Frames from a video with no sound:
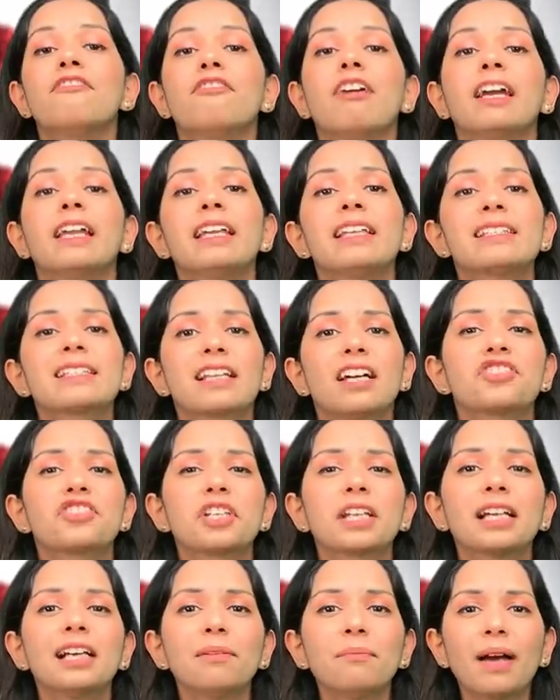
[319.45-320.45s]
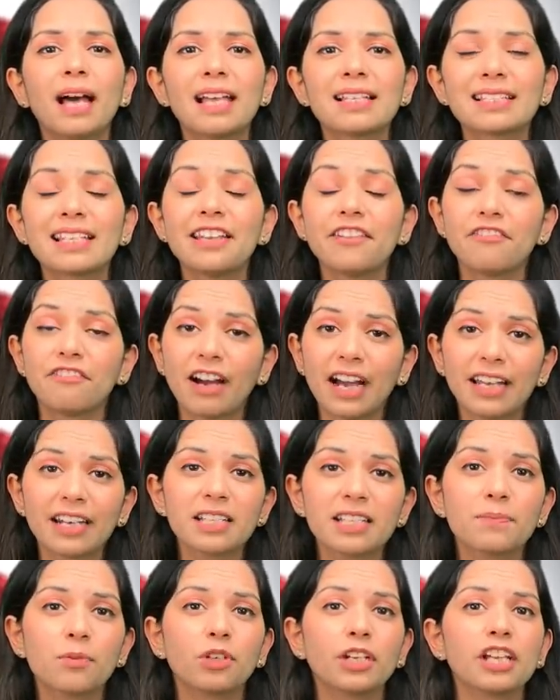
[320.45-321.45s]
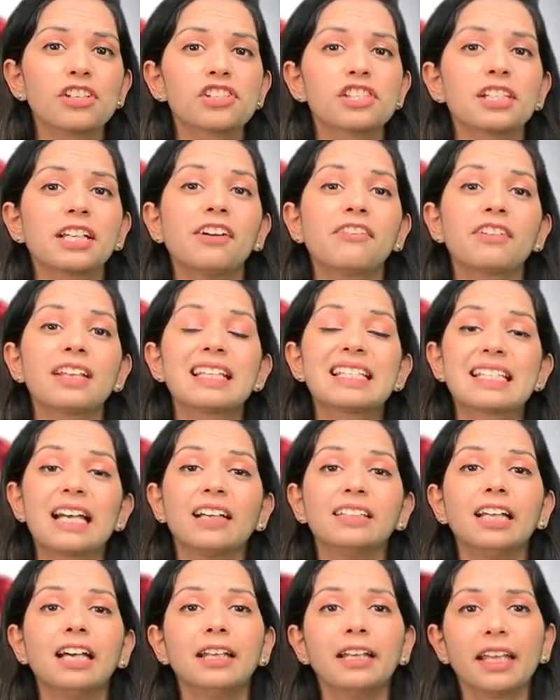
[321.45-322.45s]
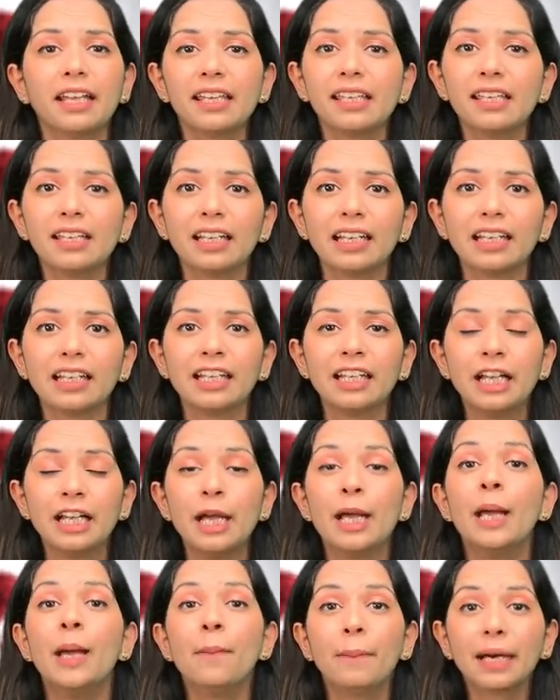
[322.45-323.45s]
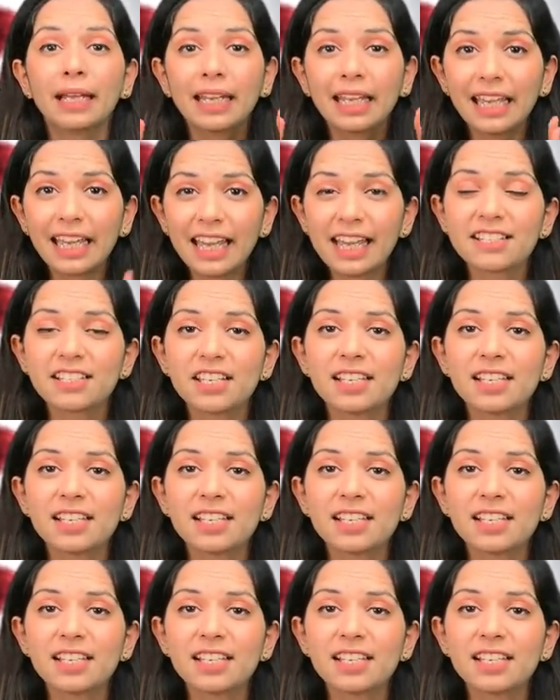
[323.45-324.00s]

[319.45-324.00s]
वहीं सर्जिकल मास्क की वायरस प्रोटेक्शन कवरेज ज़्यादा नहीं है पर एक